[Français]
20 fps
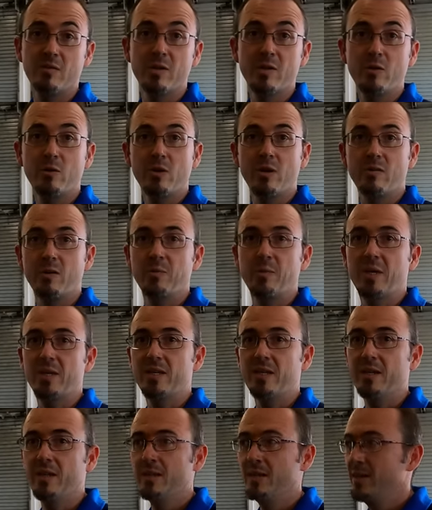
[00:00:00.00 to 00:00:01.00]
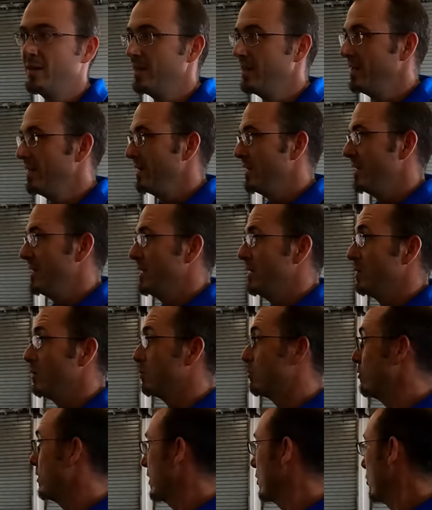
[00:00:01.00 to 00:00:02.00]
leur véhicule avant de partir.
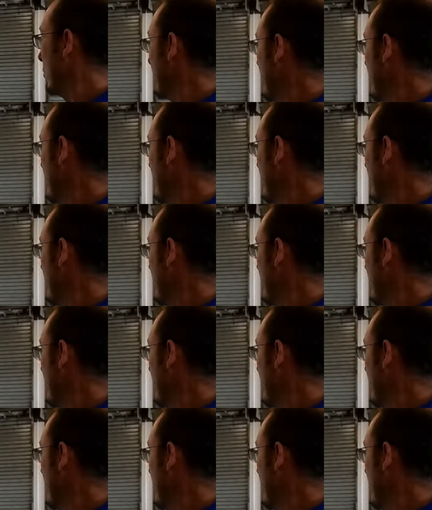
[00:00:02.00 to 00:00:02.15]
Tous les